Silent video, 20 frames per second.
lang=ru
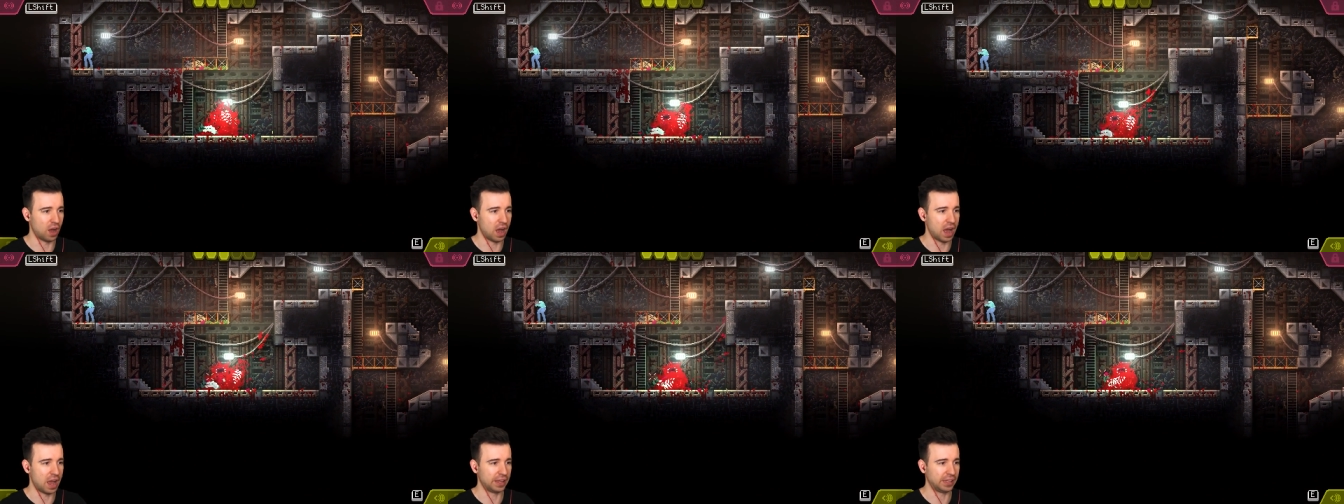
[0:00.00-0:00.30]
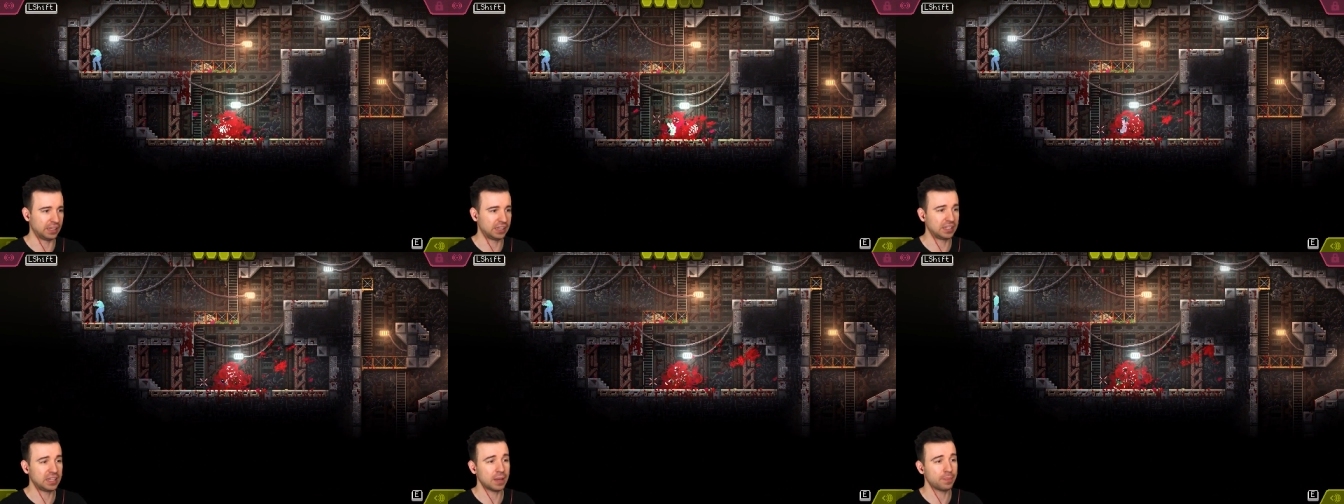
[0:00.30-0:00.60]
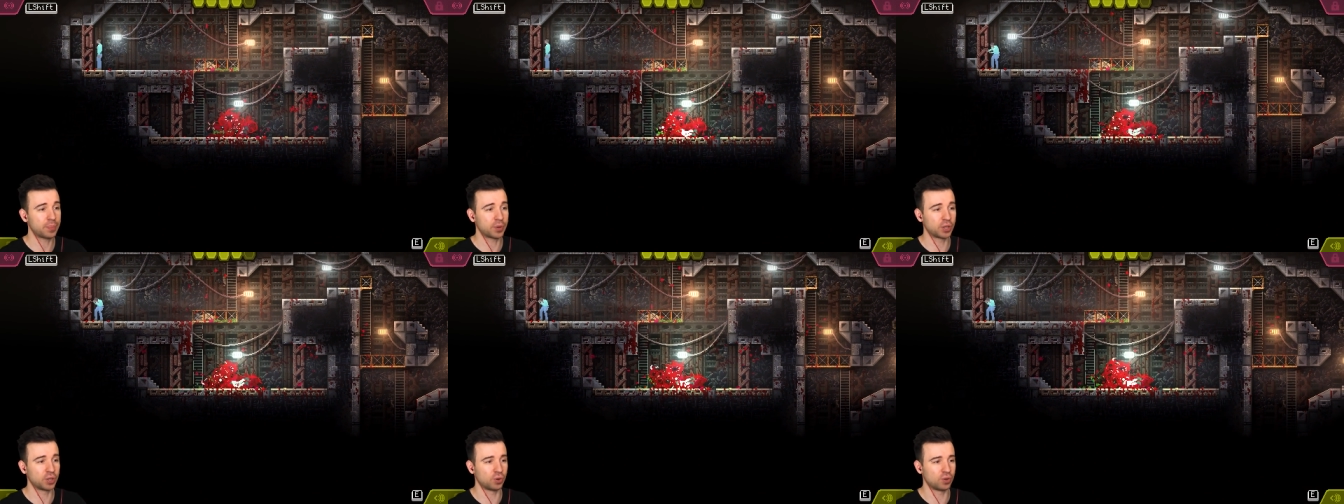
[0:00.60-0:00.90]
А это я
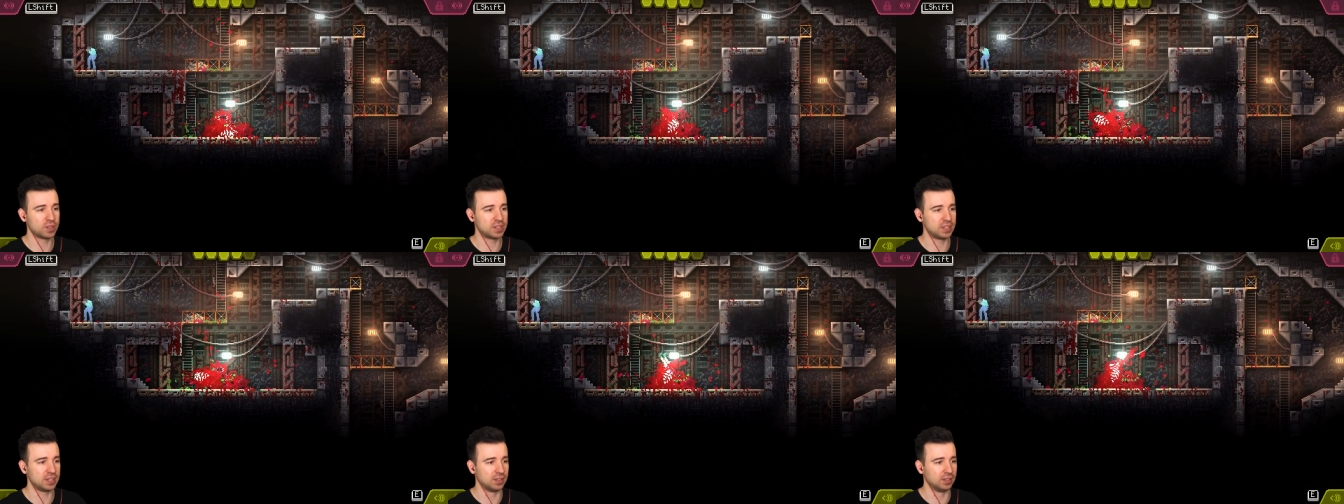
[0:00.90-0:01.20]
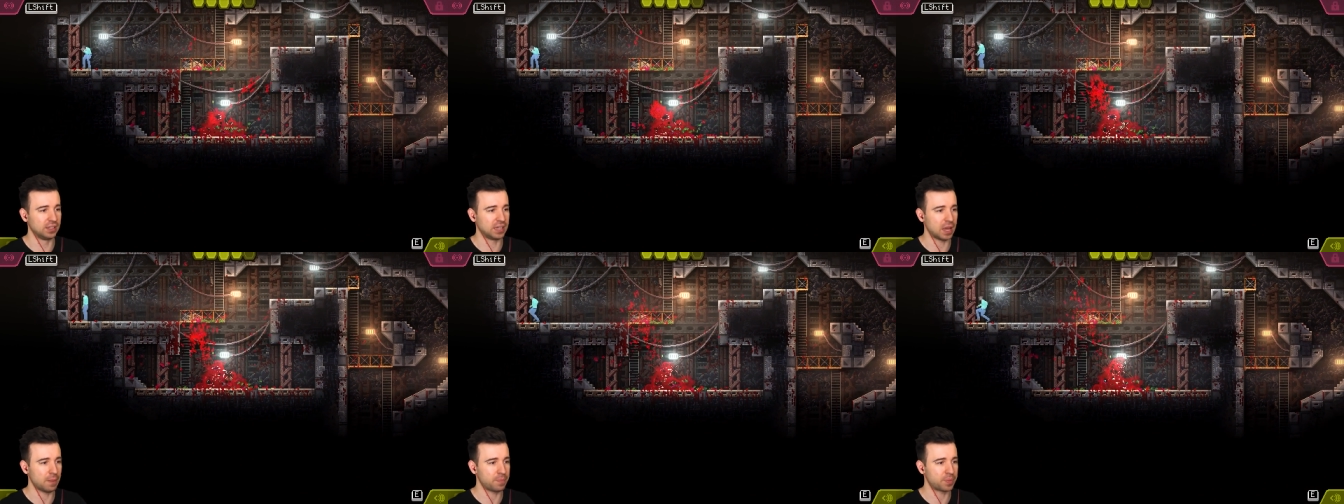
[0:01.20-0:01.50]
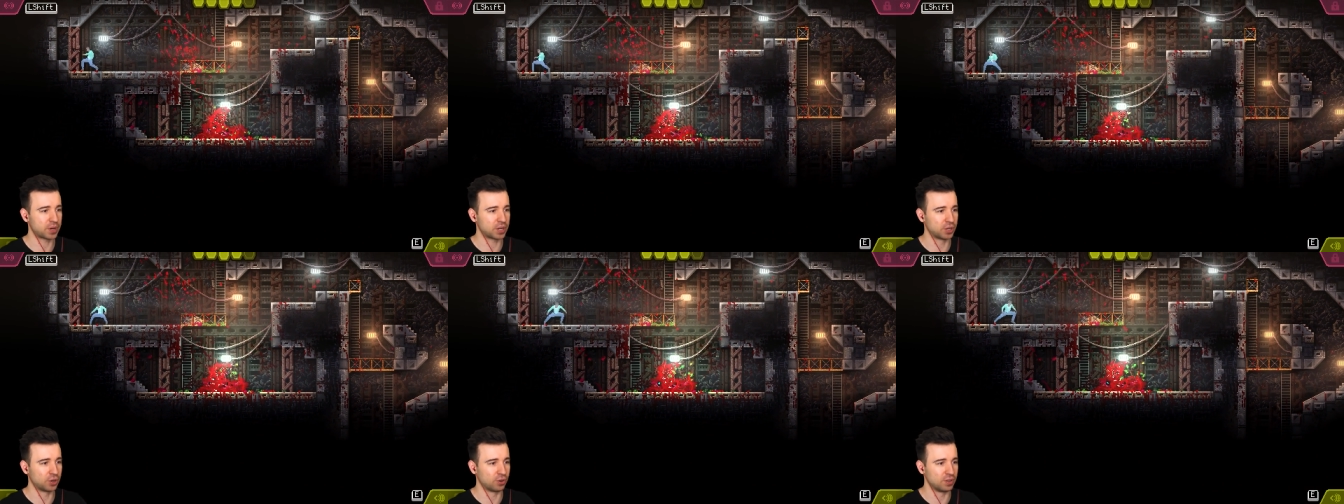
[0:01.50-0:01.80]
прогрузил, я
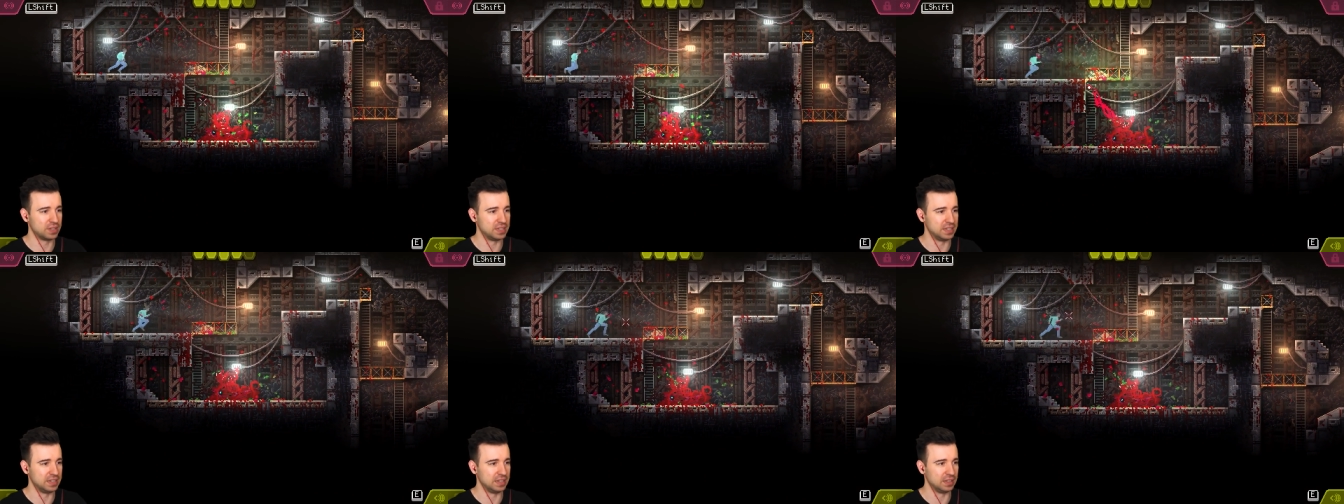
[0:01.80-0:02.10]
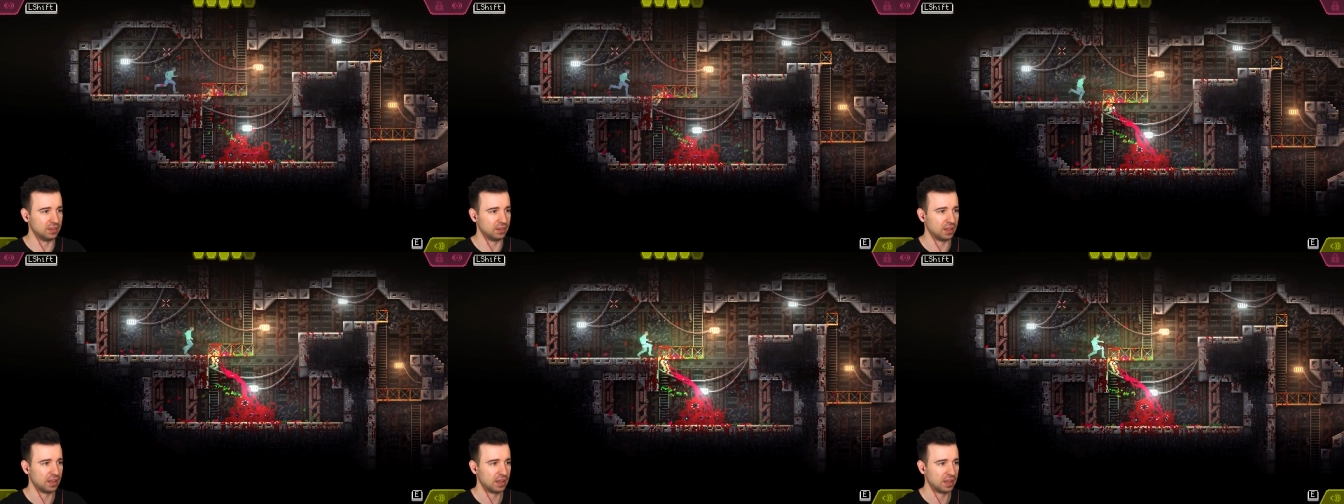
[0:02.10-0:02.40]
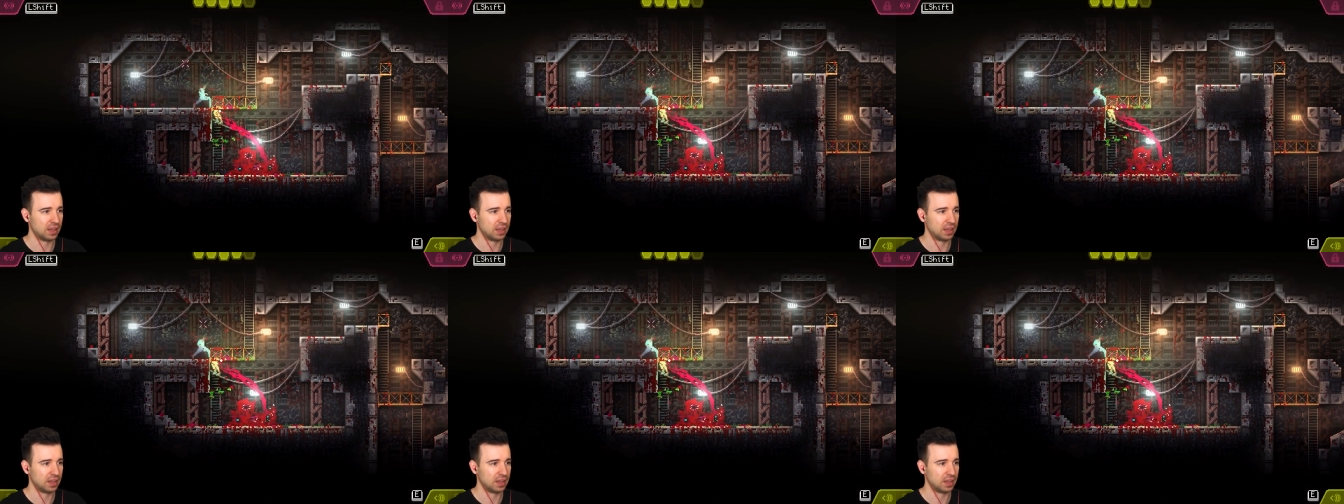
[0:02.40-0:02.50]
прогрузил.